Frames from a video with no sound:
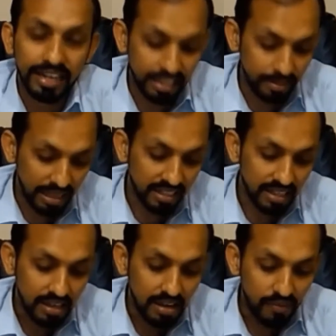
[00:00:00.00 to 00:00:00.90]
एग्रीमेंट
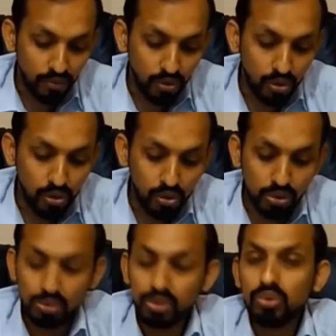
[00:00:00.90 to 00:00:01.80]
वो
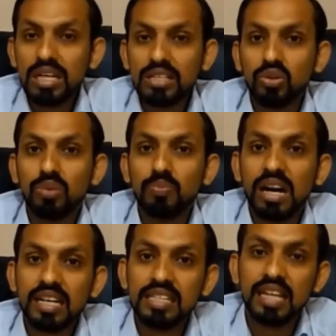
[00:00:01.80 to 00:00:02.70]
यूएस और
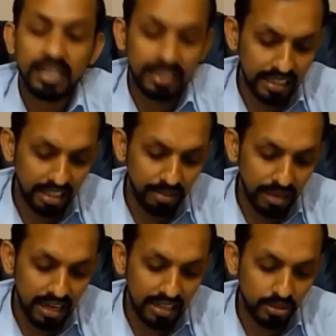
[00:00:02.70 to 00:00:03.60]
पाकिस्तान के
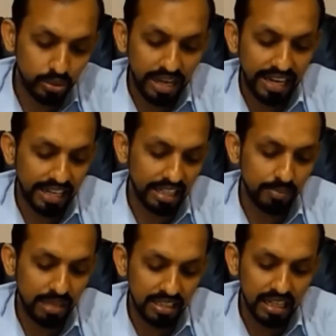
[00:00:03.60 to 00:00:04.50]
दरमियान जो है
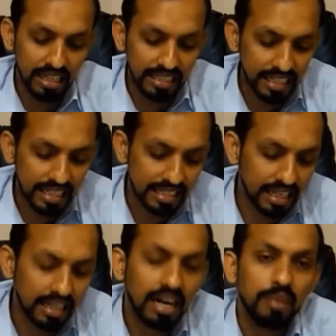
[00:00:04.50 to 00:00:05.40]
एग्रीमेंट था ये
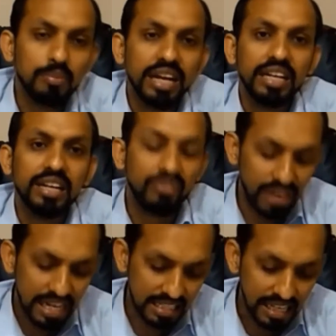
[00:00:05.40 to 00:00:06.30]
इसका नाम है
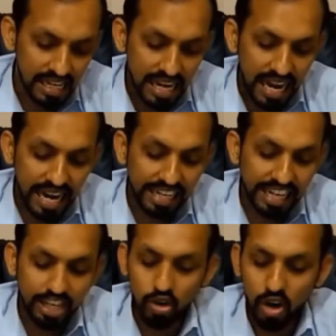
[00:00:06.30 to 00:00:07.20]
डिफेंस एंड
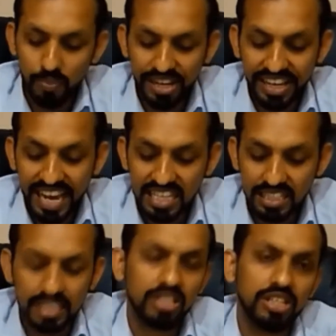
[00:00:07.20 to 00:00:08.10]
इकोनॉमिक
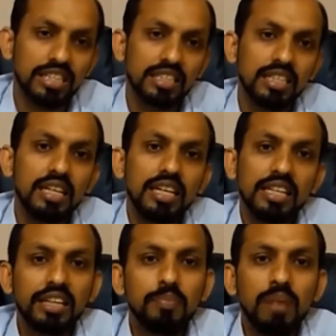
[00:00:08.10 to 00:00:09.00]
असिस्टेंस
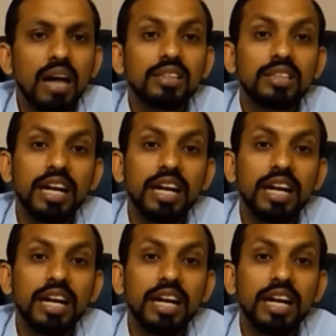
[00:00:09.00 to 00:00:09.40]
ये मार्च